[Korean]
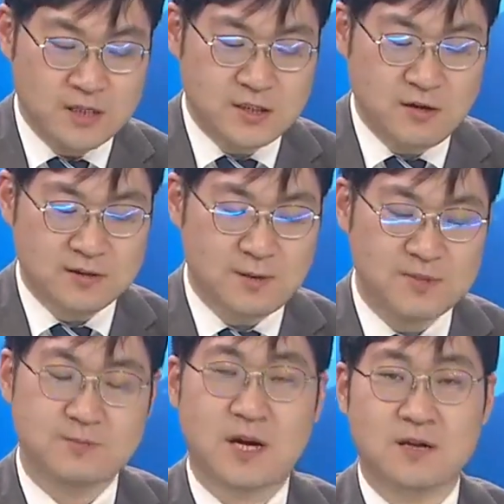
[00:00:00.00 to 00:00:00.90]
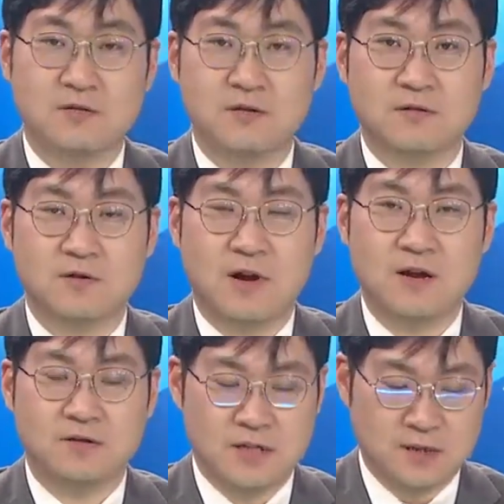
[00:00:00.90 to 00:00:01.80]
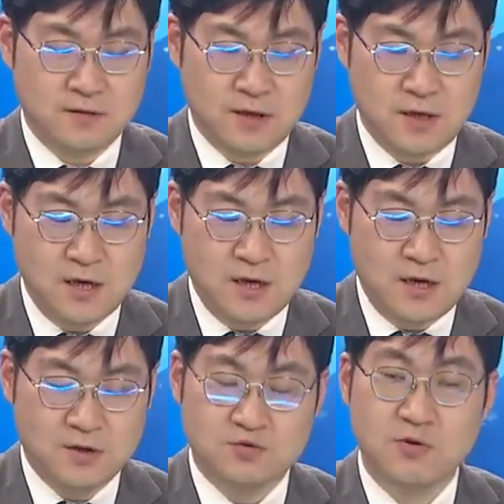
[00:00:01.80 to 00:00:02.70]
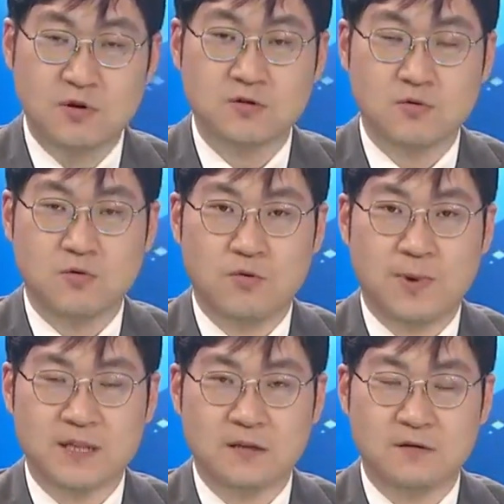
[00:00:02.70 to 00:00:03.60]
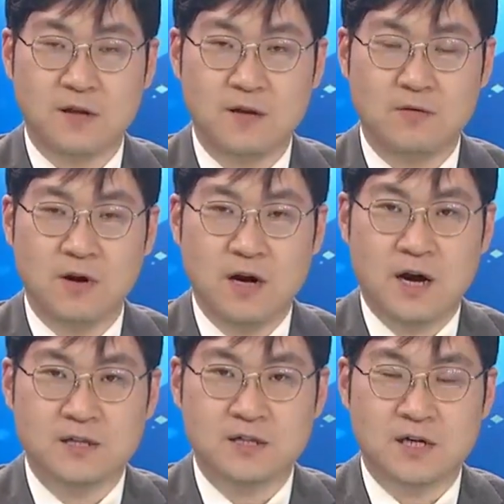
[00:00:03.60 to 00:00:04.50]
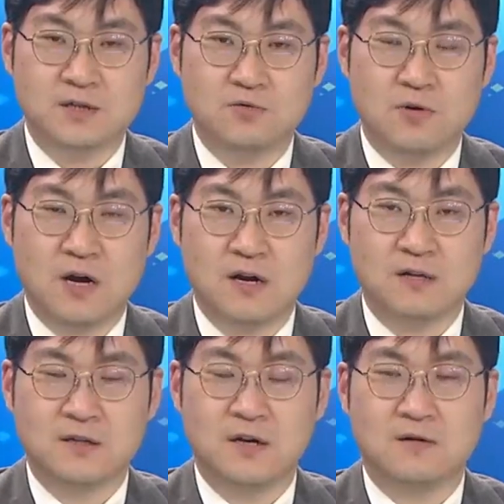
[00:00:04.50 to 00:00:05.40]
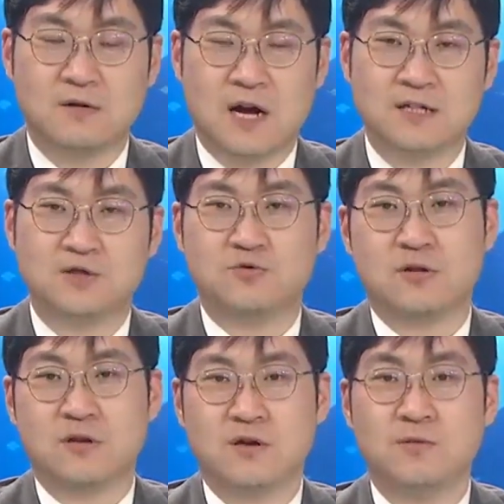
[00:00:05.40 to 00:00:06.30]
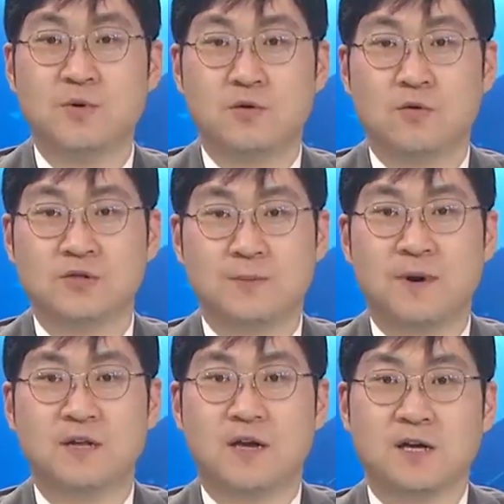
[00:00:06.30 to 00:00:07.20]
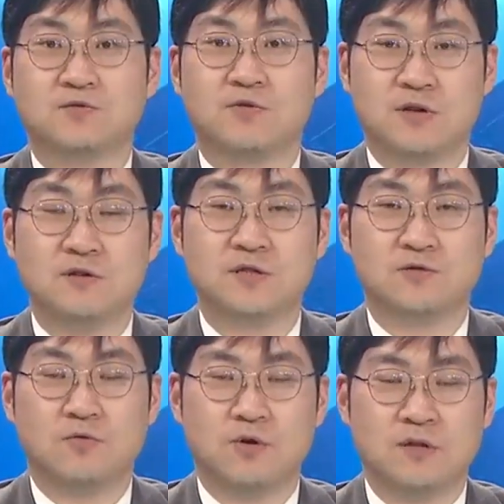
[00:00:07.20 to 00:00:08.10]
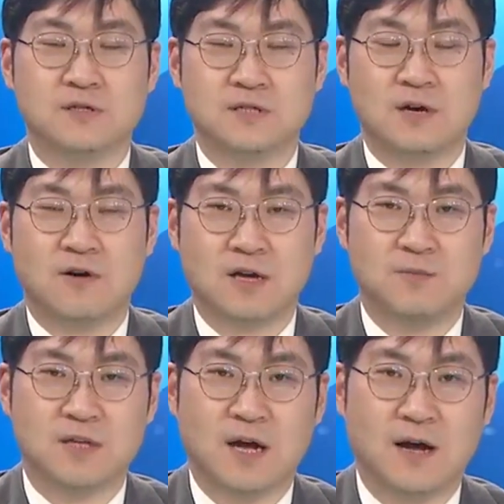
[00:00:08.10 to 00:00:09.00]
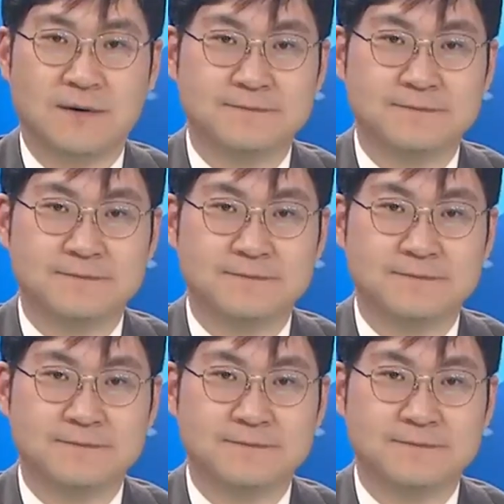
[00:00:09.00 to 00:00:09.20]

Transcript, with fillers: 징역 34년 등 관련자들이 어, 중형을 선고받았는데요. 아직까지도 강간이나 어, 강제추행 등의 혐의로 재판이 계속 이어지고 있는 상황입니다.